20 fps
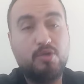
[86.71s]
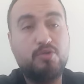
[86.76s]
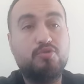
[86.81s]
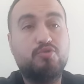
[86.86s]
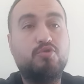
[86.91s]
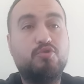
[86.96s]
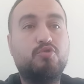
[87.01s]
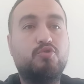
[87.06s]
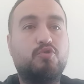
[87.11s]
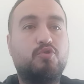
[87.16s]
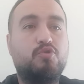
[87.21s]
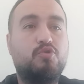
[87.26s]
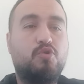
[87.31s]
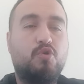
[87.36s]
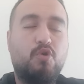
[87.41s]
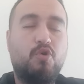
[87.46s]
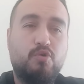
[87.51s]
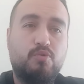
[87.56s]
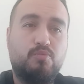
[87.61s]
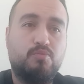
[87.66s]
Çünkü
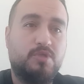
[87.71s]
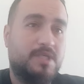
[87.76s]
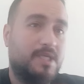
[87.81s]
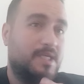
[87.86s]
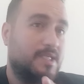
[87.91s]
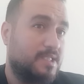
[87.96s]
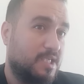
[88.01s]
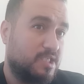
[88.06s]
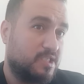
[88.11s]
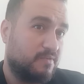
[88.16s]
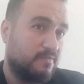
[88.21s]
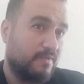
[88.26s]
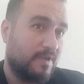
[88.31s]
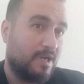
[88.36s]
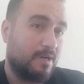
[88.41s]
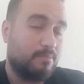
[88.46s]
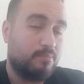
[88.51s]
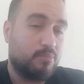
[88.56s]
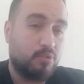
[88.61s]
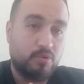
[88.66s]
önümüzde seçim
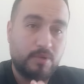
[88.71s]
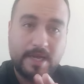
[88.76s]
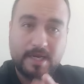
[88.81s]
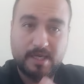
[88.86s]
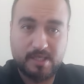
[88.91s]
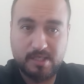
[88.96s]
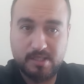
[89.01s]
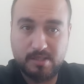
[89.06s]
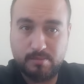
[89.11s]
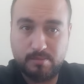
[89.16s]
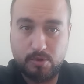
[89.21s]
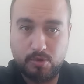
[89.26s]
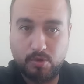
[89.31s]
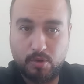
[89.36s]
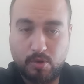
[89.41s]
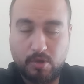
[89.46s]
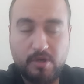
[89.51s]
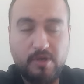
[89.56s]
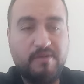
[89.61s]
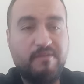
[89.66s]
var. Bunu herkes
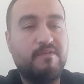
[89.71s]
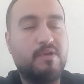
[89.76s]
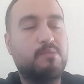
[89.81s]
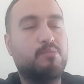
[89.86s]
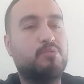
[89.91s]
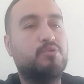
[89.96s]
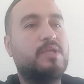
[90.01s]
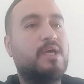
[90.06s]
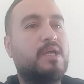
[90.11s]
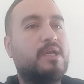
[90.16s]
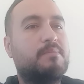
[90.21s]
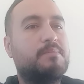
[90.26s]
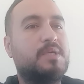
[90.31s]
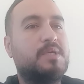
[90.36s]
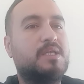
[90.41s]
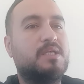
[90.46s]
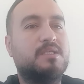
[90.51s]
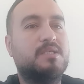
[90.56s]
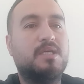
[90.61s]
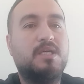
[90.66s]
biliyor ve bundan
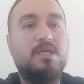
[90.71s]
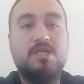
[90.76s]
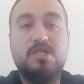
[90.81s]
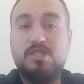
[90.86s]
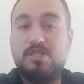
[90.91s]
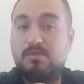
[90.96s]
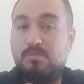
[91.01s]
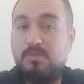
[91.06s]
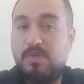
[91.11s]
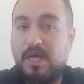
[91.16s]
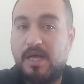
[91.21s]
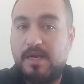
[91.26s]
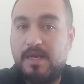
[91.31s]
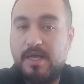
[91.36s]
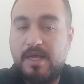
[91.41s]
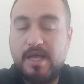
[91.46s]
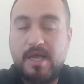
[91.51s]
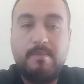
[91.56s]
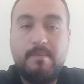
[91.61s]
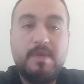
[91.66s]
eminiz. Şimdi
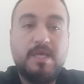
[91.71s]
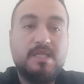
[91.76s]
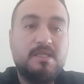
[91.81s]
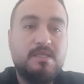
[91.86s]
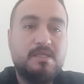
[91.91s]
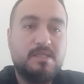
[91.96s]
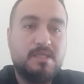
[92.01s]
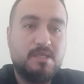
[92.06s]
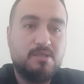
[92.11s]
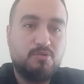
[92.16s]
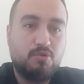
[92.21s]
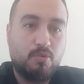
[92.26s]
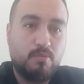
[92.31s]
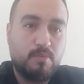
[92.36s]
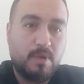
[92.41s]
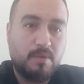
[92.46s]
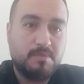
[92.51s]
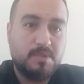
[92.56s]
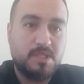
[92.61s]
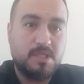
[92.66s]
emeklinin sesi
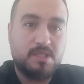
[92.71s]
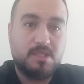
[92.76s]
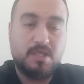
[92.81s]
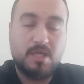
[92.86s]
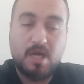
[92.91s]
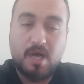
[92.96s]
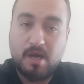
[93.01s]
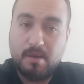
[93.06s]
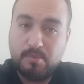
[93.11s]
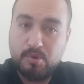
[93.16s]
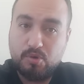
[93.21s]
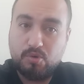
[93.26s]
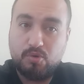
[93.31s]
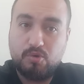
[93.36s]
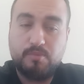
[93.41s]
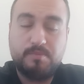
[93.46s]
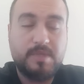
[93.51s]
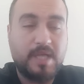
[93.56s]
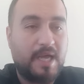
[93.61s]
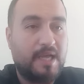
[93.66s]
olmamız için abone
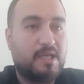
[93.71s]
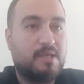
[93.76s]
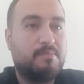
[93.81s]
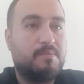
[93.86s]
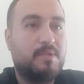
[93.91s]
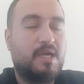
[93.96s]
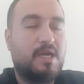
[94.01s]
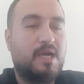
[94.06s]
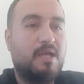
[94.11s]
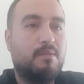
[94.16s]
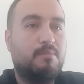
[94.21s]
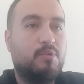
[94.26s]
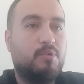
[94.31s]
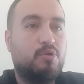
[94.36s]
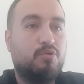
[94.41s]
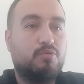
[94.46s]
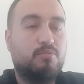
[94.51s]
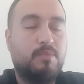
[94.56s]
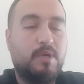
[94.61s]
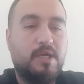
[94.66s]
olup takipte kalmayı
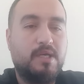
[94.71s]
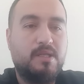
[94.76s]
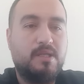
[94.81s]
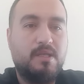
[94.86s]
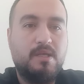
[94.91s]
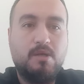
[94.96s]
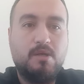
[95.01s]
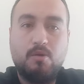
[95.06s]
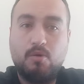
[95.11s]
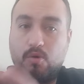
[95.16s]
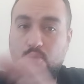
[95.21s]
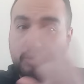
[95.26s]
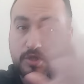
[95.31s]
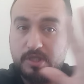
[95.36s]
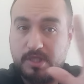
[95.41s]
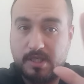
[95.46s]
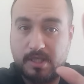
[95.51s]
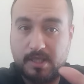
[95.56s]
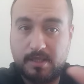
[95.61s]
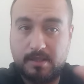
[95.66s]
unutmayın.
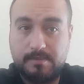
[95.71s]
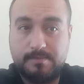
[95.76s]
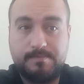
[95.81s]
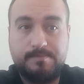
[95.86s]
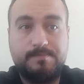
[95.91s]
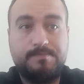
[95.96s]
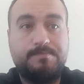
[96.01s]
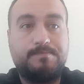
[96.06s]
Hoşçakalın.